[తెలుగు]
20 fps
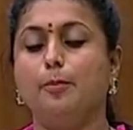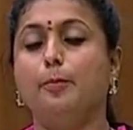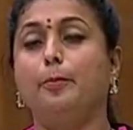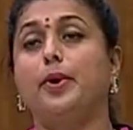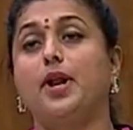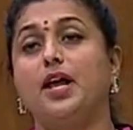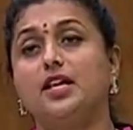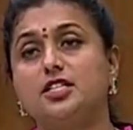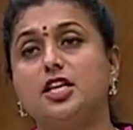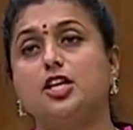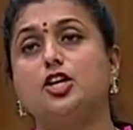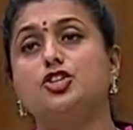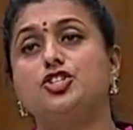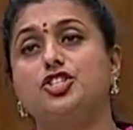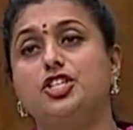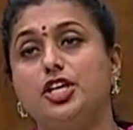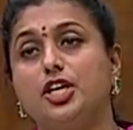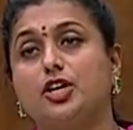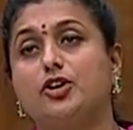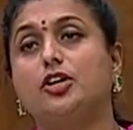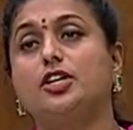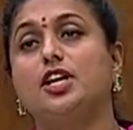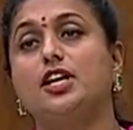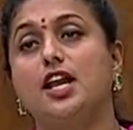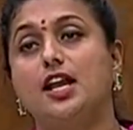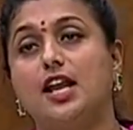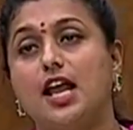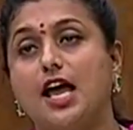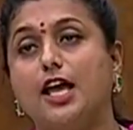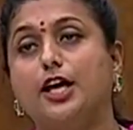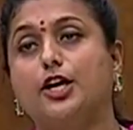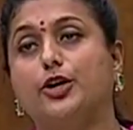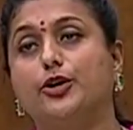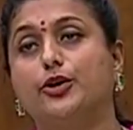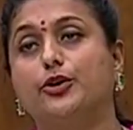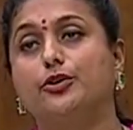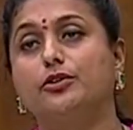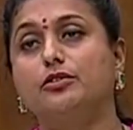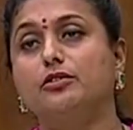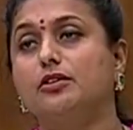ప్రజలు చీకొట్టిన నాయకుడు